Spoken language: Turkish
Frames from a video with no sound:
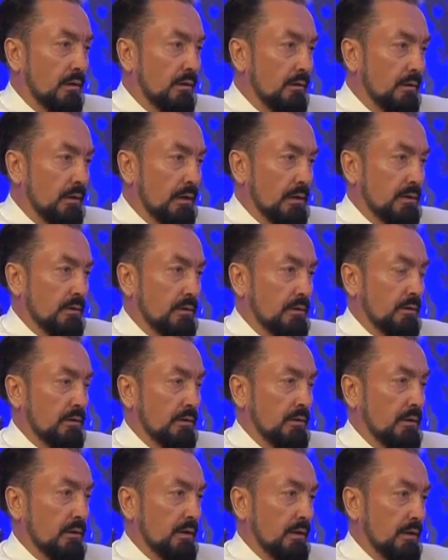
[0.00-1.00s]

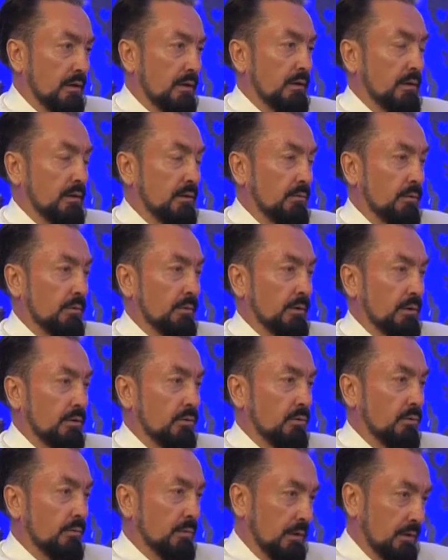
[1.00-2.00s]
nasıldı? Anneden babadan
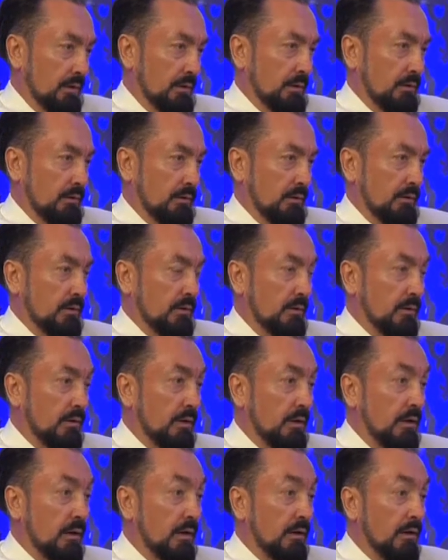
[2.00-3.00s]
doğma anlattık. Evet.
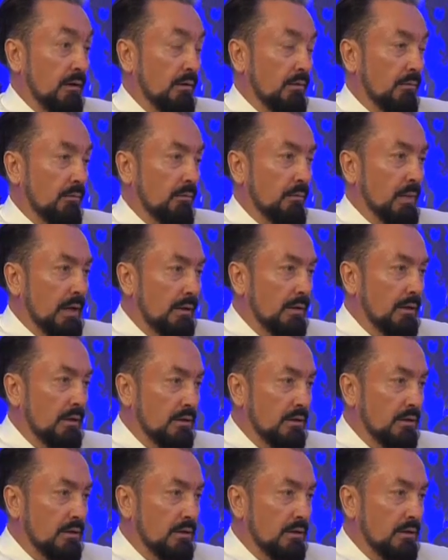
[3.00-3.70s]
Mehdi